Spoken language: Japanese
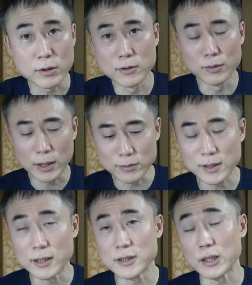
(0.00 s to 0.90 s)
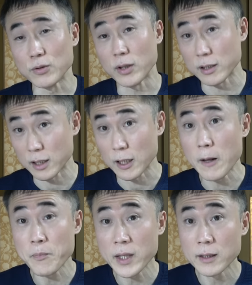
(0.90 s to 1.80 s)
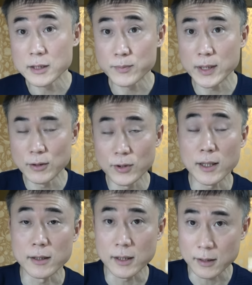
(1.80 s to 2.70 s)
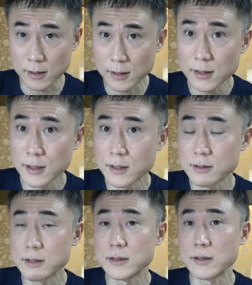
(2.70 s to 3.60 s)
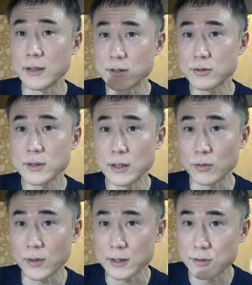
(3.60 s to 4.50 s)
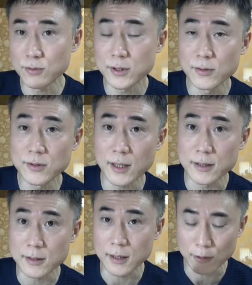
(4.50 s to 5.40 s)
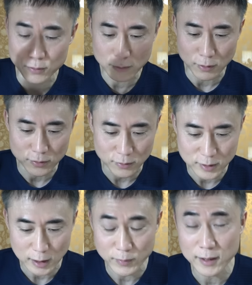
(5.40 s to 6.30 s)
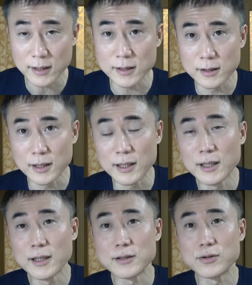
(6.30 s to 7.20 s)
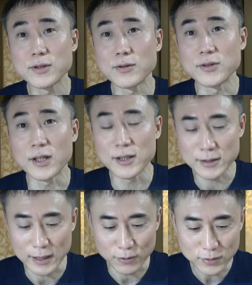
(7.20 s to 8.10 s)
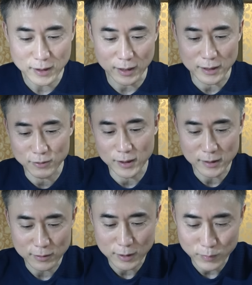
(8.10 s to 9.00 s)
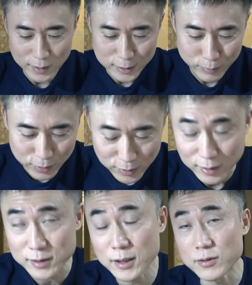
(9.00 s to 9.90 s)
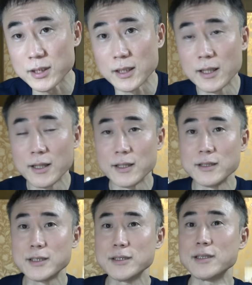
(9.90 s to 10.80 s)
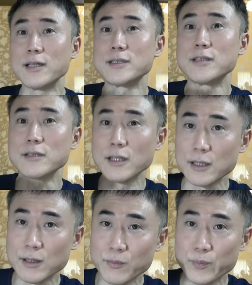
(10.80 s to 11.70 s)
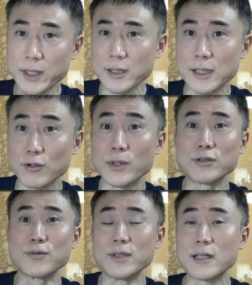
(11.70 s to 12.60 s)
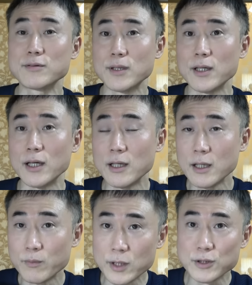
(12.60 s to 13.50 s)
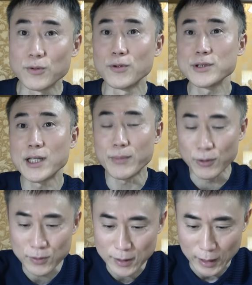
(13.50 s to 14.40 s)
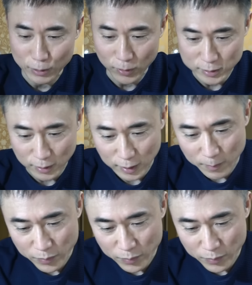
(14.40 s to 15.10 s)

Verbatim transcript: 車を運転してる人だってスピード違反だってね実際には10キロとか15キロぐらいだったらほとんどの人捕まらないんで10キロぐらいだったら OK っていう感覚でみんなスピード違反してるし一時停止だってねピタッて止まる人いなくて、まあ、徐行すれば OK とかさ